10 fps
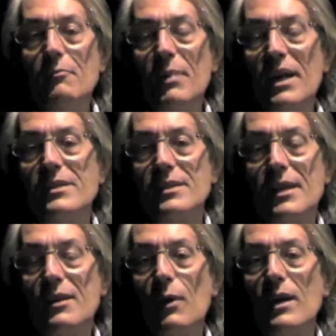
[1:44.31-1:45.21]
per
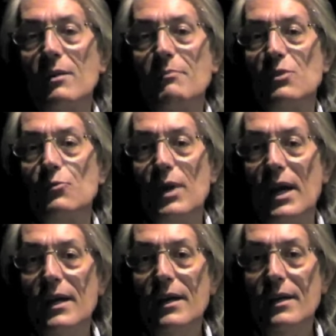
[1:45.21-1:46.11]
essere in qualche
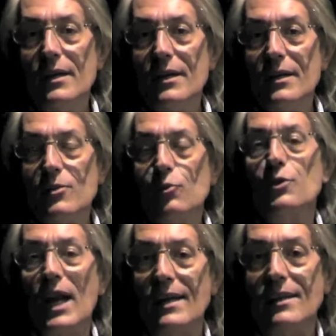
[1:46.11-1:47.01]
misura eh,
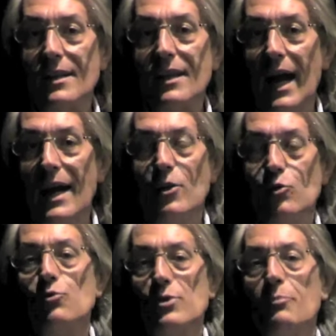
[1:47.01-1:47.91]
sottratti alla
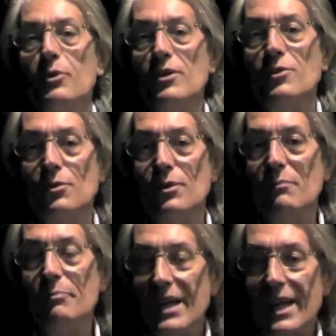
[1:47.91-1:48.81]
giusta
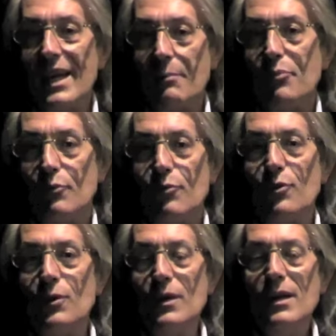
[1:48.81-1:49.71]
punizione perché
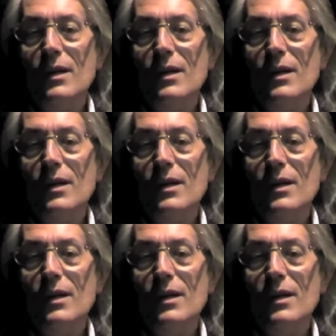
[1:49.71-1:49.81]
appunto